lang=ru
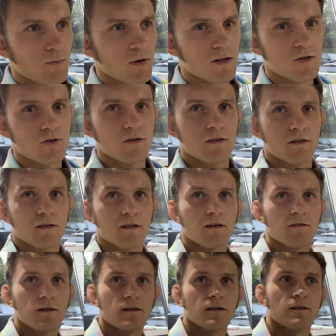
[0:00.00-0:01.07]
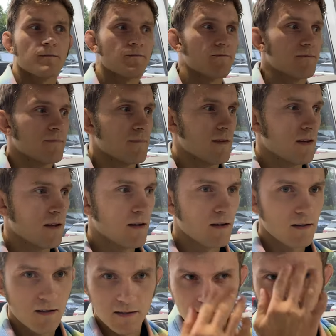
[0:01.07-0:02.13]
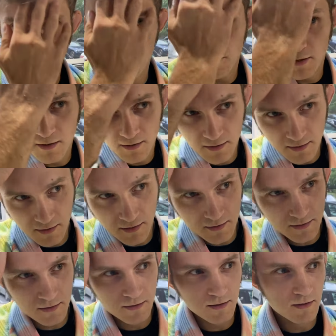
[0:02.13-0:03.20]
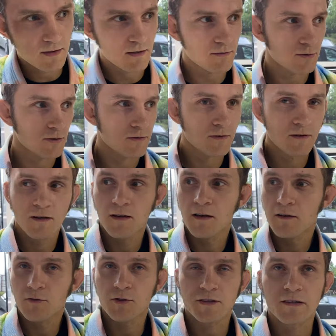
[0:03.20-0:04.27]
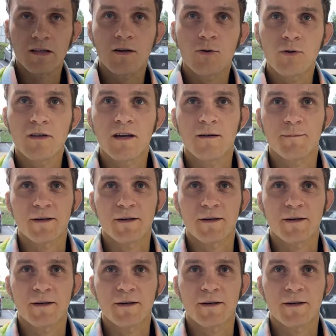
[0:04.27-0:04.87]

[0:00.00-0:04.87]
большое негодование касаемо открытых ковров. Вот нахуя